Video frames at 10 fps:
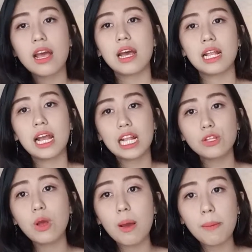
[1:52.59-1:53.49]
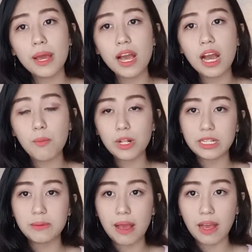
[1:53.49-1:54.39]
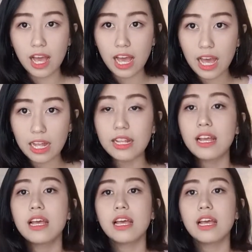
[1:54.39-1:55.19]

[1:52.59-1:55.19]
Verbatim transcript: hari-hari tuh apa yang nggak boleh dimakan